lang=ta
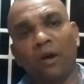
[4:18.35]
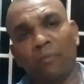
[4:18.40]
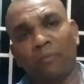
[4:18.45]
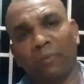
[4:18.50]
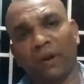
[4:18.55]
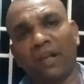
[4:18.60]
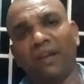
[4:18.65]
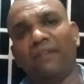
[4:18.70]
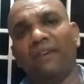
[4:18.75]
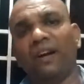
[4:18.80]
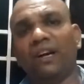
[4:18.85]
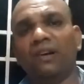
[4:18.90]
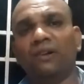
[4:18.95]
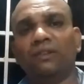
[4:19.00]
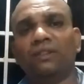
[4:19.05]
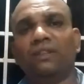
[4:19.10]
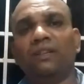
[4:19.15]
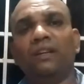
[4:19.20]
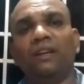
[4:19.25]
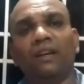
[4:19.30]
ப்ரைவேட்டாக
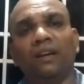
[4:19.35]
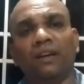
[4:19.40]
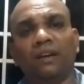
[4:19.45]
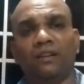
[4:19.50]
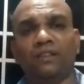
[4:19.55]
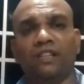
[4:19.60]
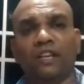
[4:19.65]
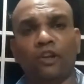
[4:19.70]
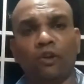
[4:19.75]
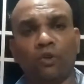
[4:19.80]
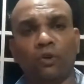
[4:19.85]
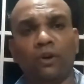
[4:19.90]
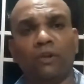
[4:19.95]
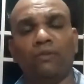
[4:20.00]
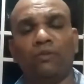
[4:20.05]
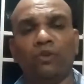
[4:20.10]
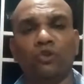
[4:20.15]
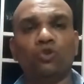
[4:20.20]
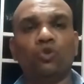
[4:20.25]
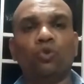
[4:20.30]
வந்துட்டு செக்யூரிட்டி
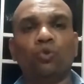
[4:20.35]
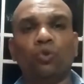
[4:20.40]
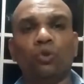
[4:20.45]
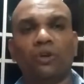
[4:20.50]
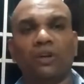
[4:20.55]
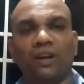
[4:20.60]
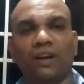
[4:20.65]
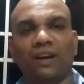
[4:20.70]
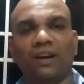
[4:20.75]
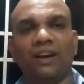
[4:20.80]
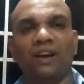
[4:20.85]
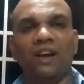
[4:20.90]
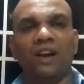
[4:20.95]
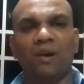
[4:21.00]
ஃபோர்ஸும் கொடுக்குறாங்க